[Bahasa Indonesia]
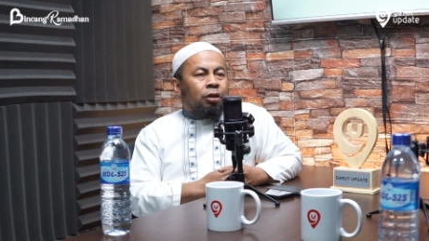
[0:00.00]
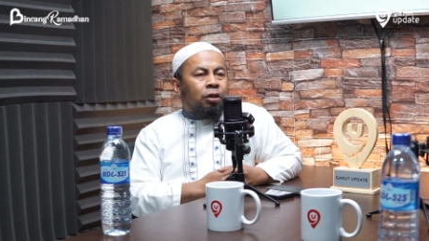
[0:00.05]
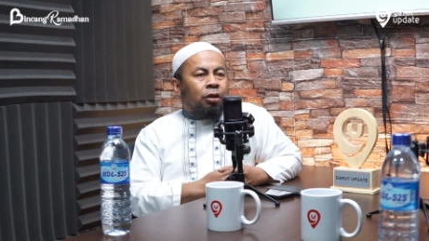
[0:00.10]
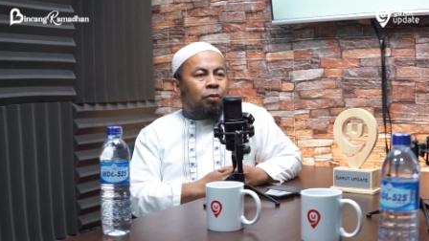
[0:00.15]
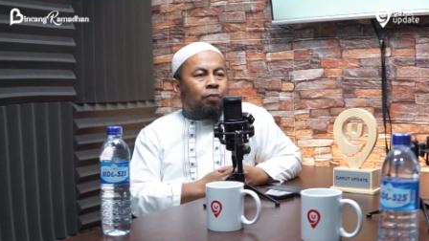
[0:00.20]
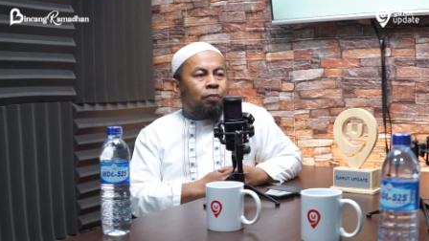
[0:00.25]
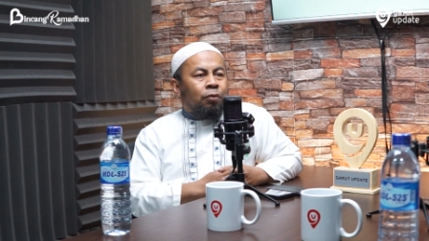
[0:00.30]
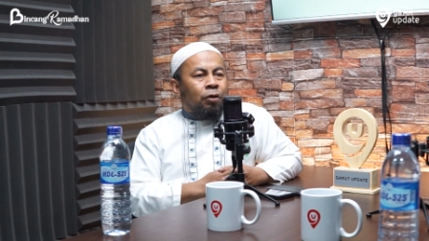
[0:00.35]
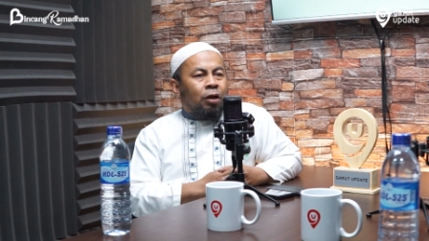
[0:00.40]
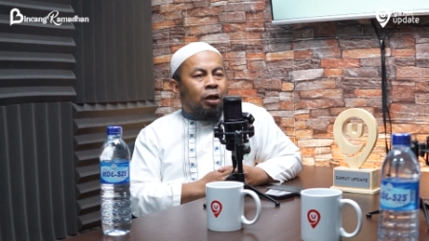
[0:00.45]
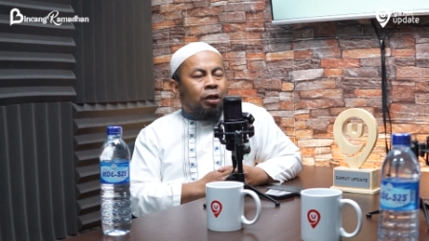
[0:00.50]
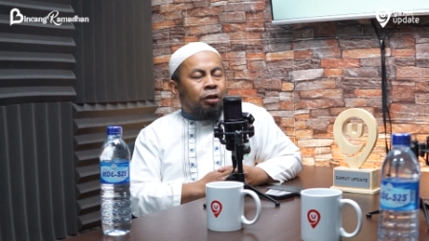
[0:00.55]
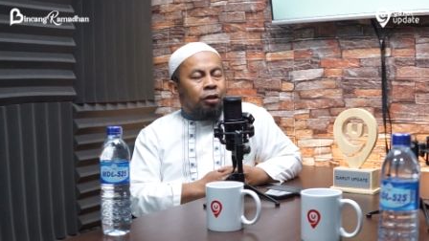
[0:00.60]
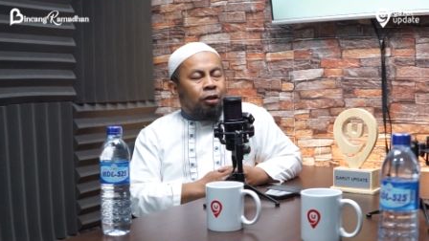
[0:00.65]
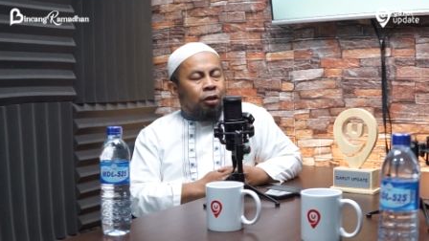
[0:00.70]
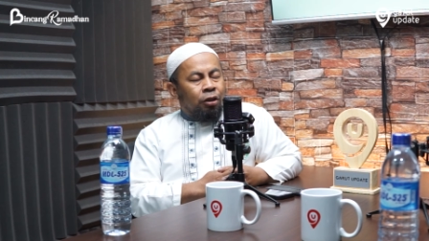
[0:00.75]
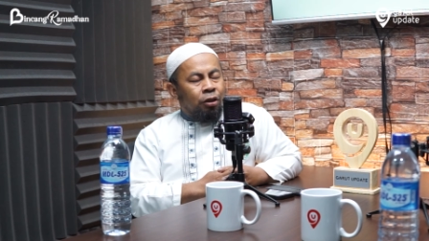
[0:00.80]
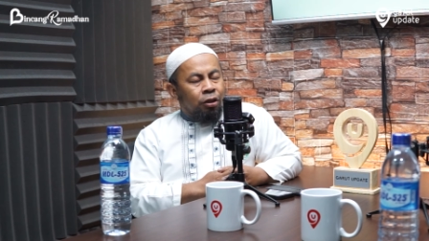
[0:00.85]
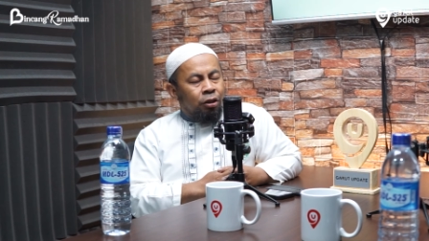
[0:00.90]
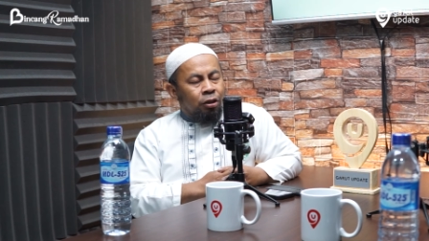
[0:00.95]
di bulan
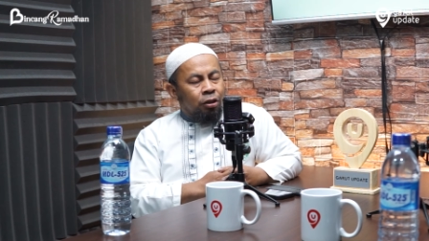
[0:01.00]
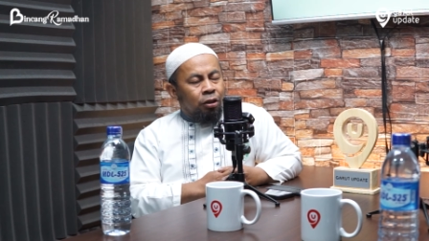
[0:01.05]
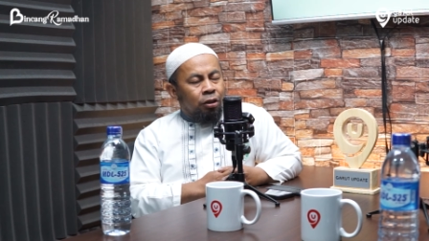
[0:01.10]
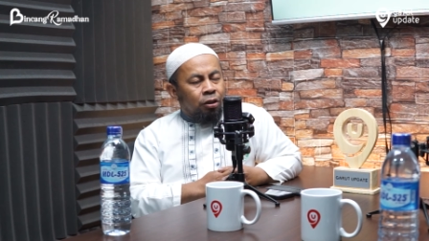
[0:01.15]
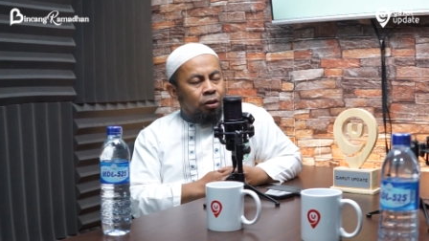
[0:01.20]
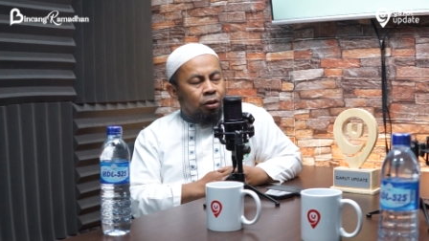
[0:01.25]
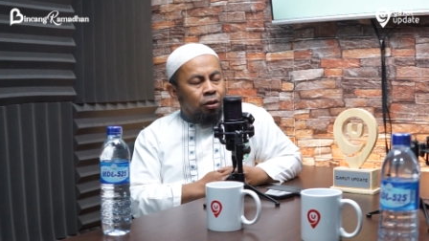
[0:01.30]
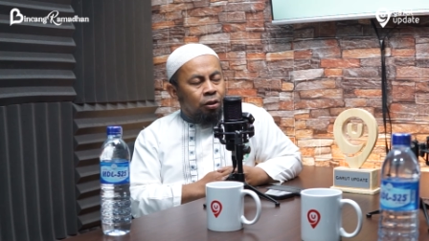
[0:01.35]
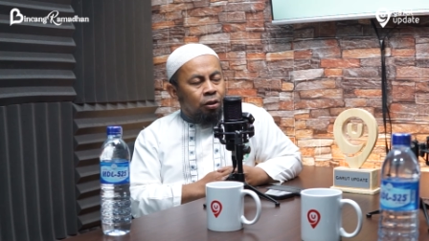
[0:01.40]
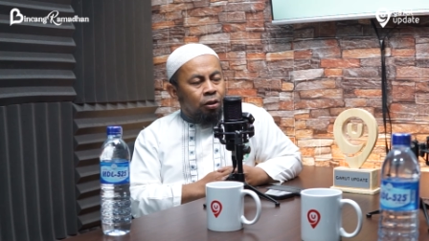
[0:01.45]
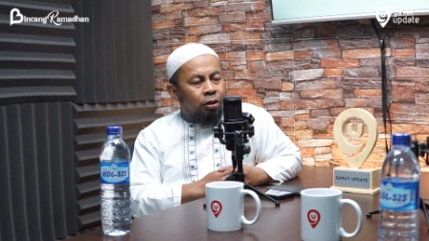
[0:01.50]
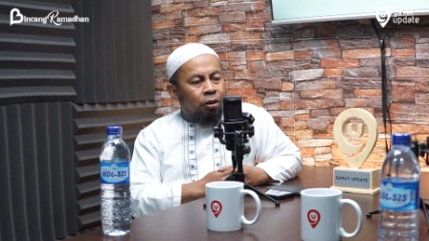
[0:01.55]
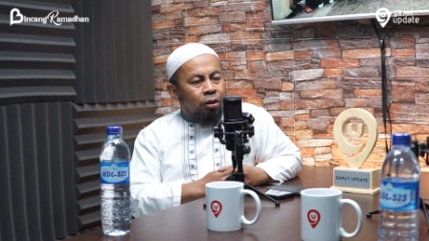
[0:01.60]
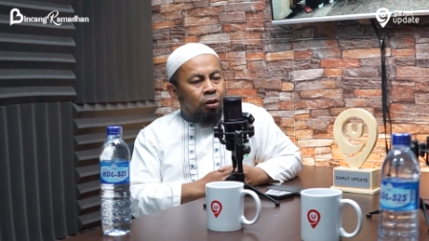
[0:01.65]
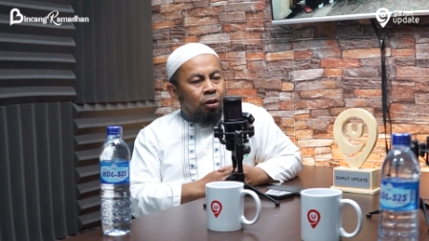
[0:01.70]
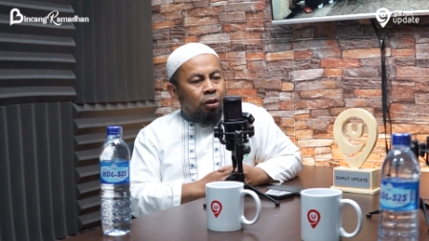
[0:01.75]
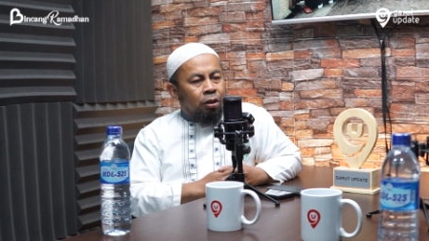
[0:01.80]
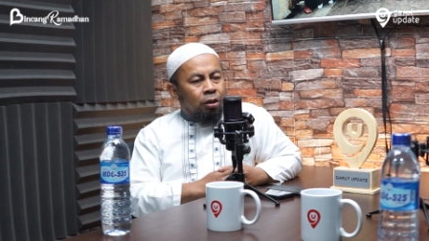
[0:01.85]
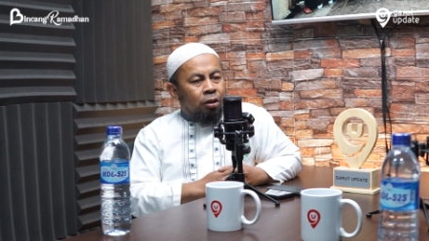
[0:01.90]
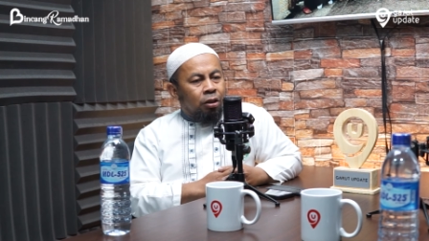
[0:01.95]
ini
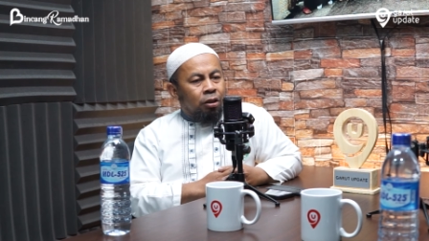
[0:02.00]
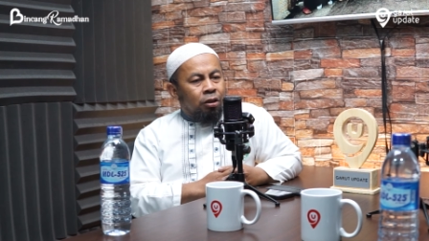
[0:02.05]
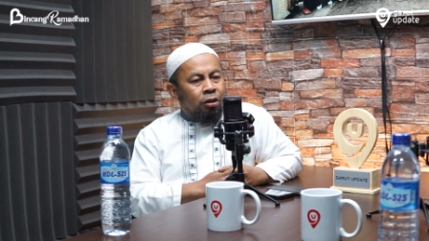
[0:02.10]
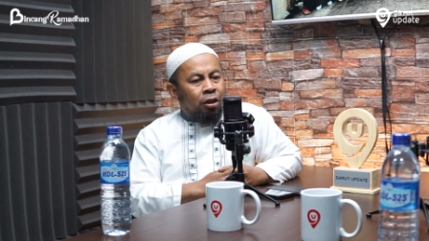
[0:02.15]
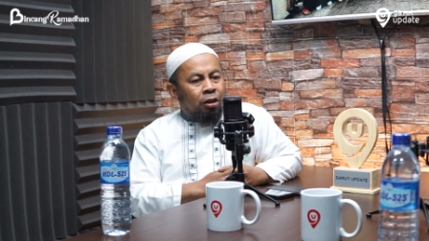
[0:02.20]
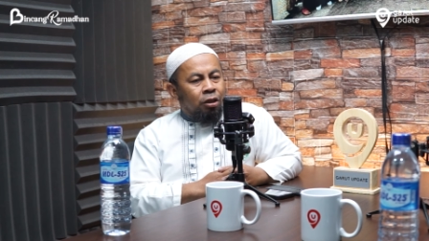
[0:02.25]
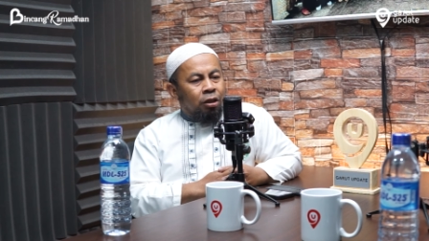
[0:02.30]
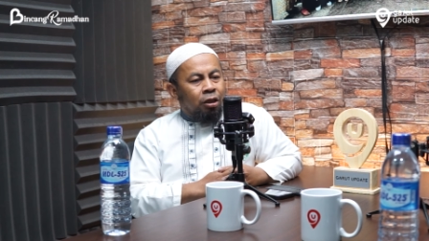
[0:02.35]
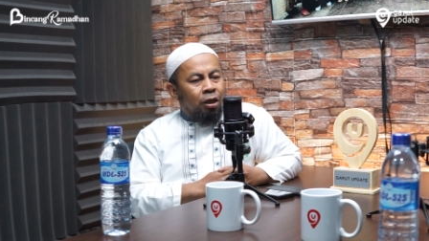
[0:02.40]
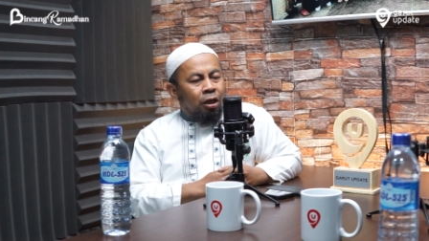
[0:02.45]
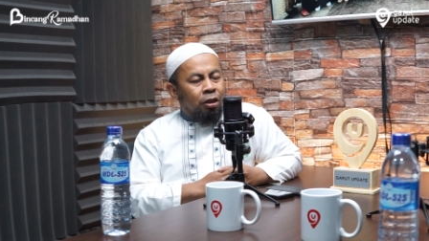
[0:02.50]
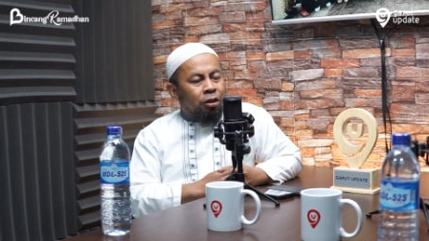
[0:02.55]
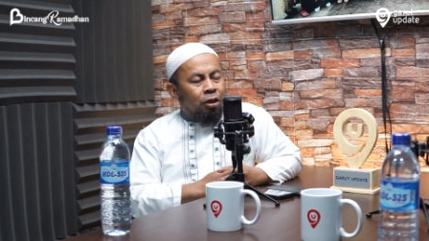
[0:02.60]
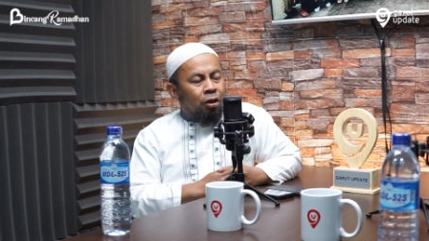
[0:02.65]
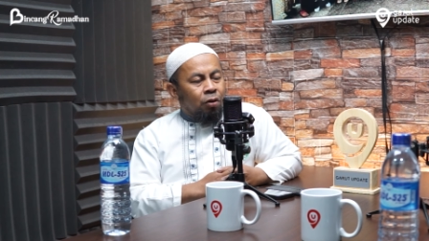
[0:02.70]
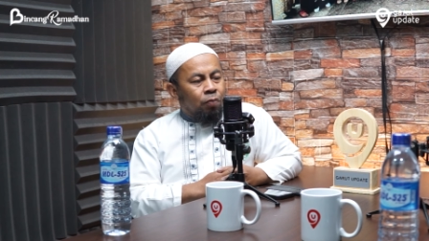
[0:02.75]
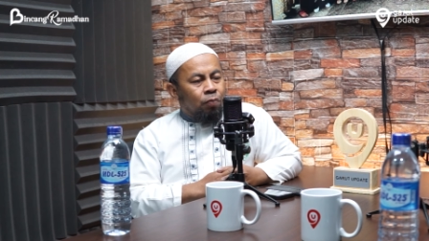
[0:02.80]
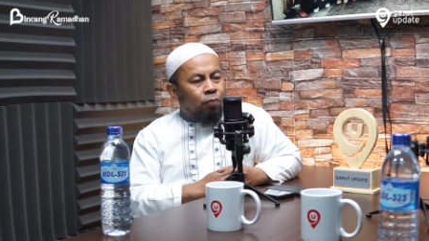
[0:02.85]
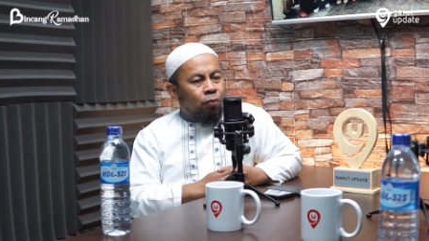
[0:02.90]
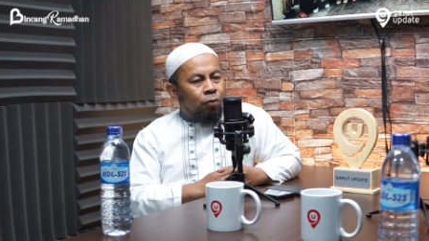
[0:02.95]
dijadikannya